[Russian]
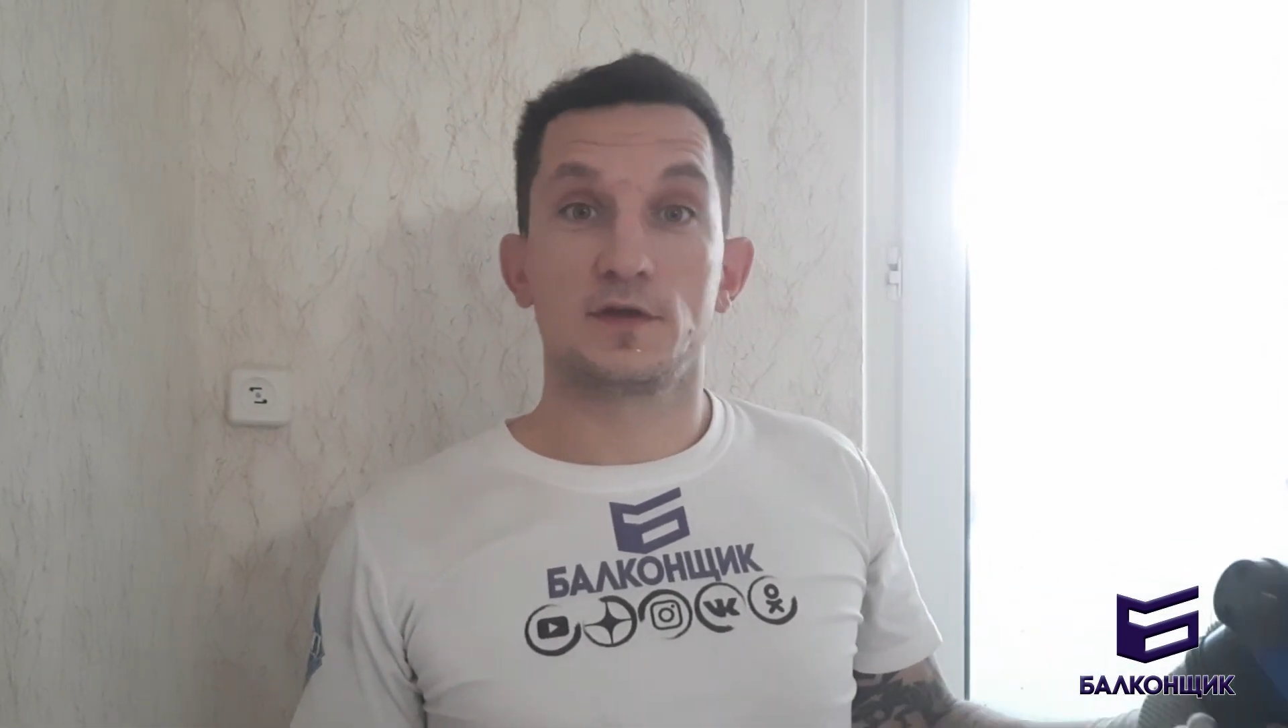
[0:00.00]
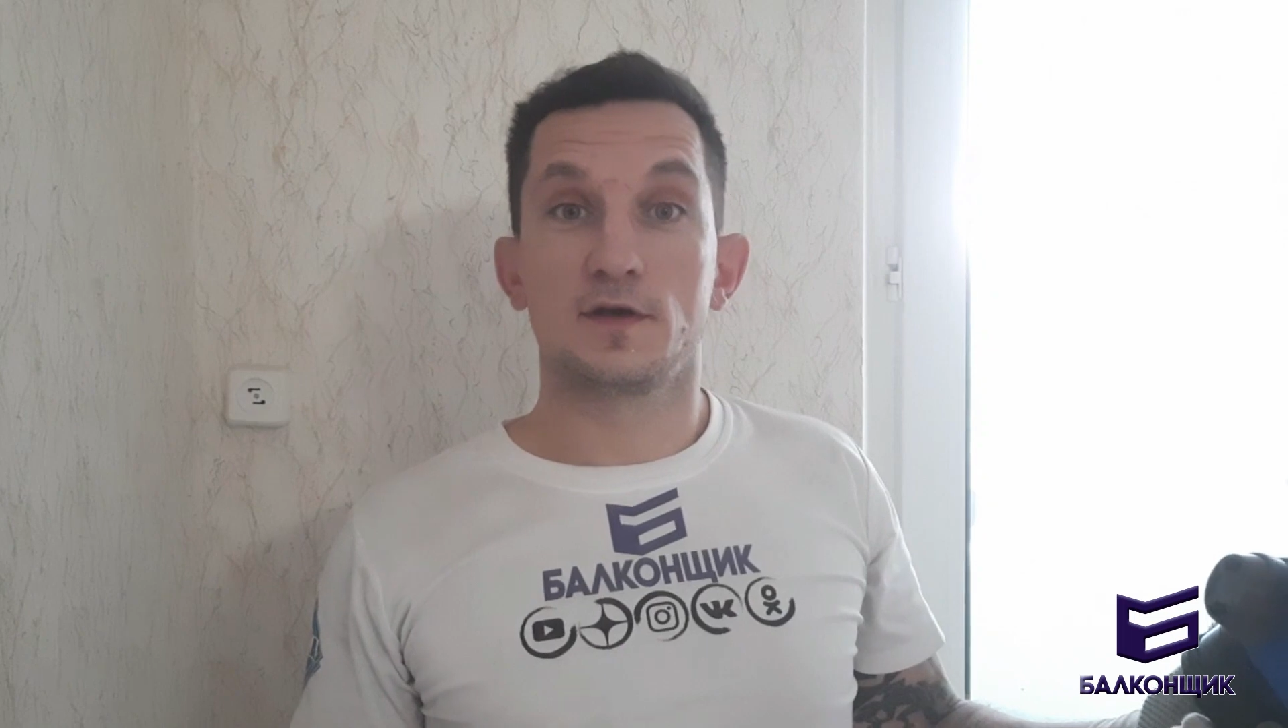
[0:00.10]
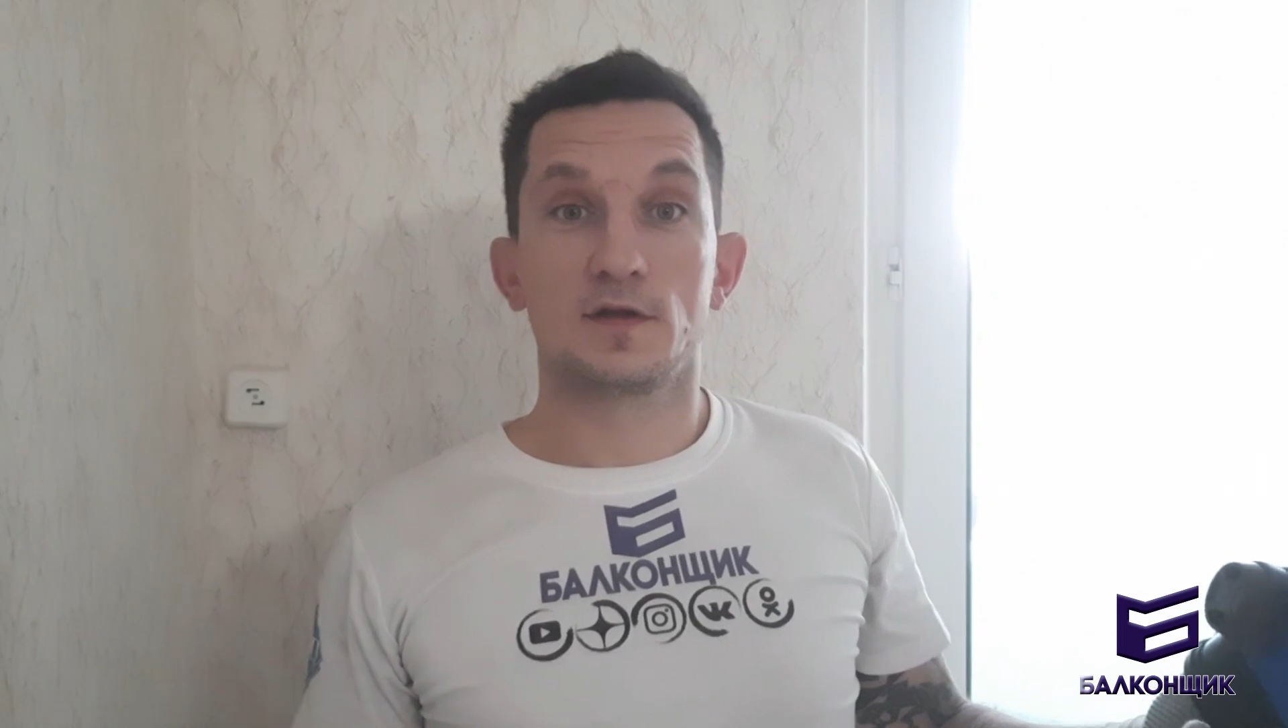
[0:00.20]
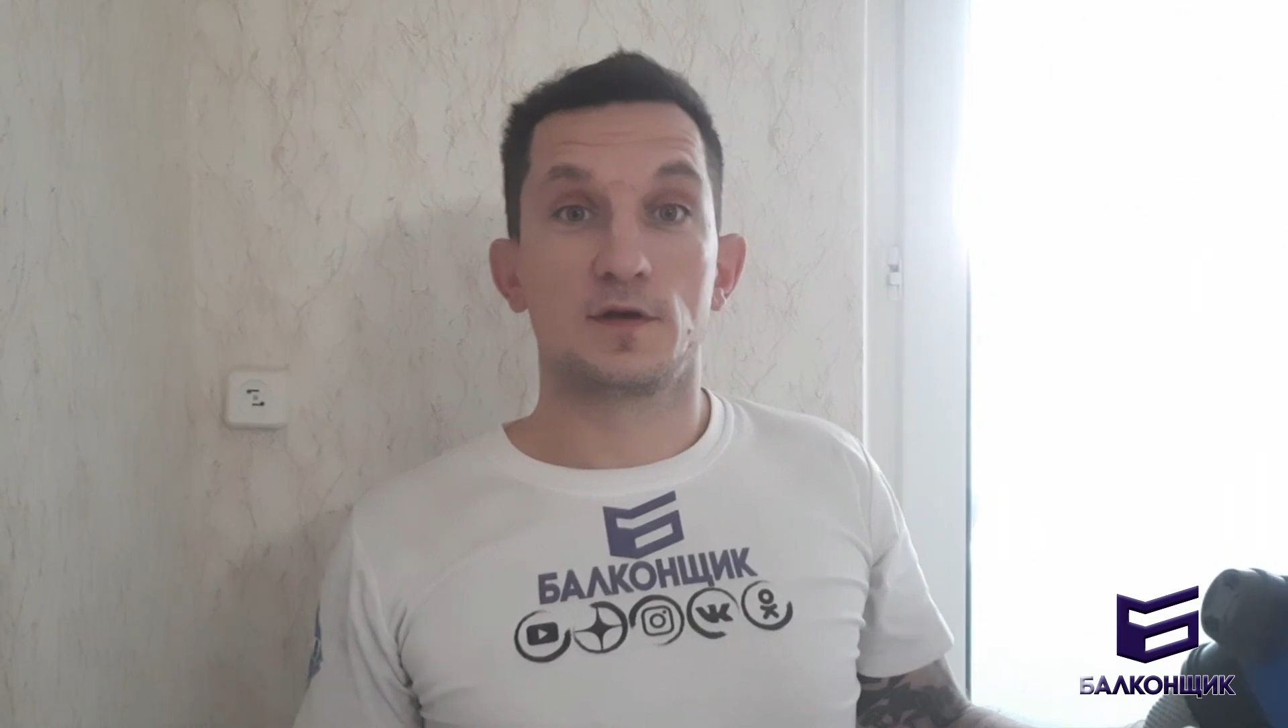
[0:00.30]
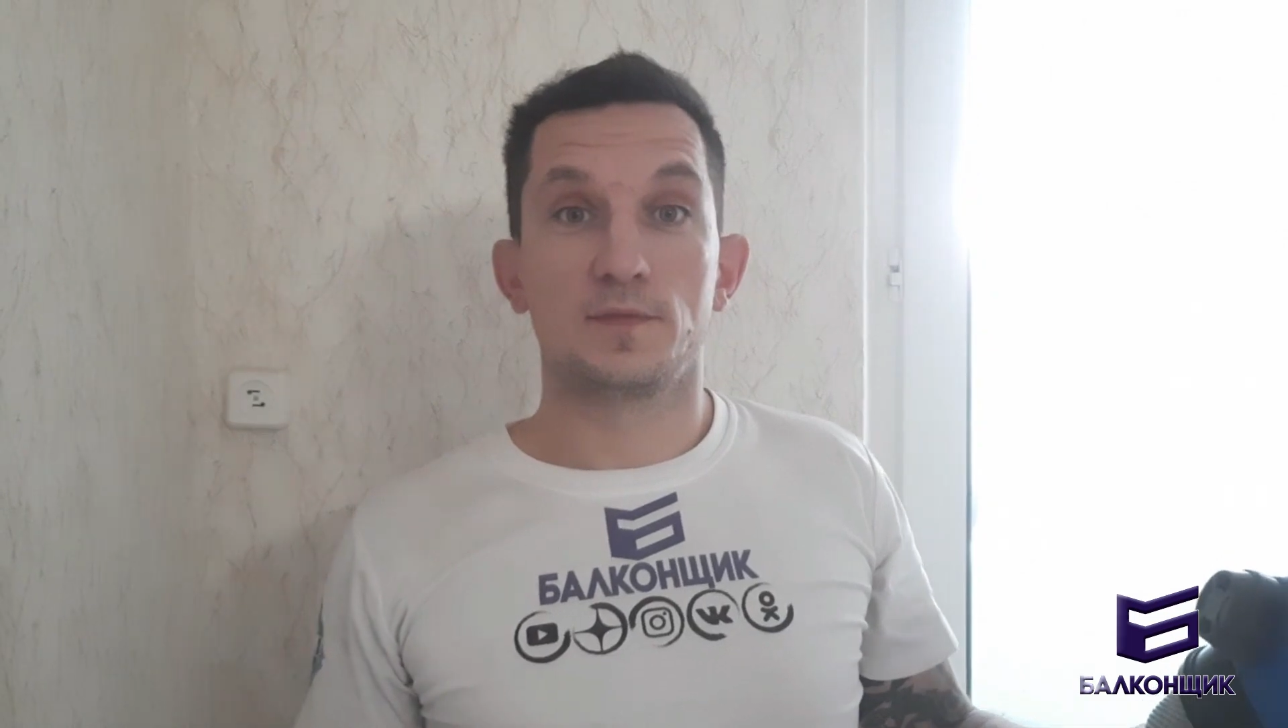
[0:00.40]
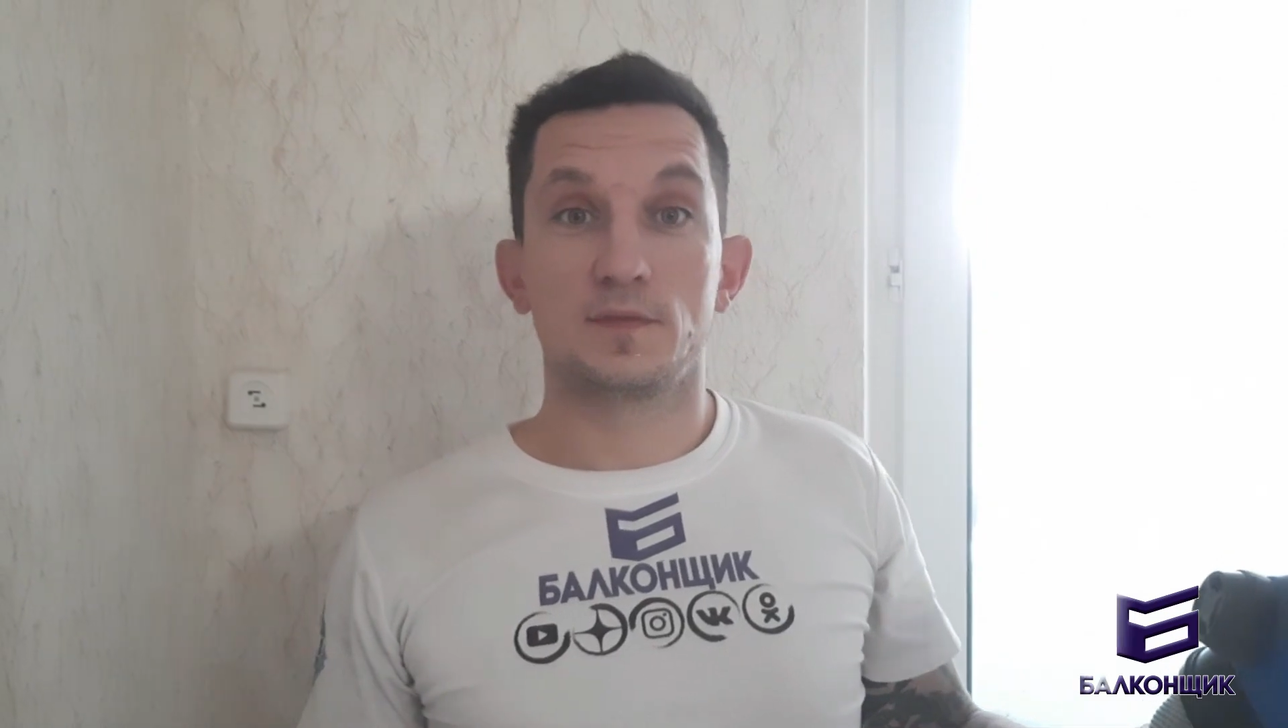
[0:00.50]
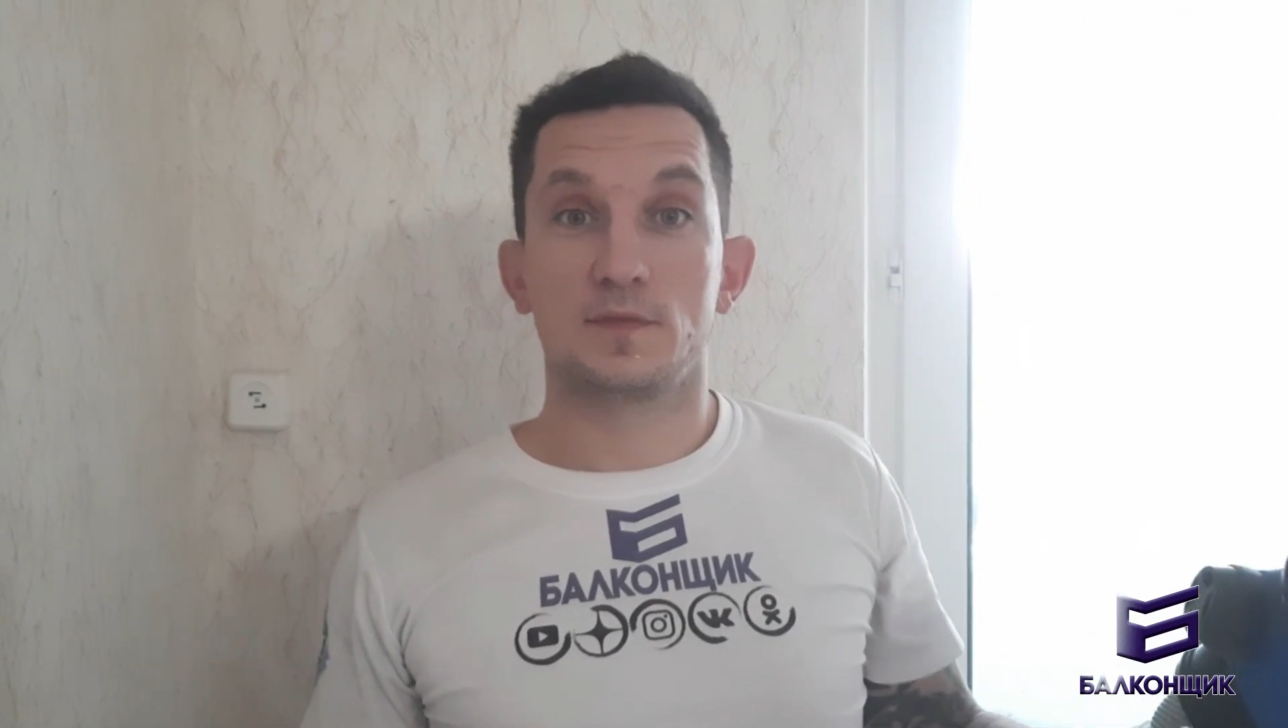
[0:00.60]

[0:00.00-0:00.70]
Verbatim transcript: делали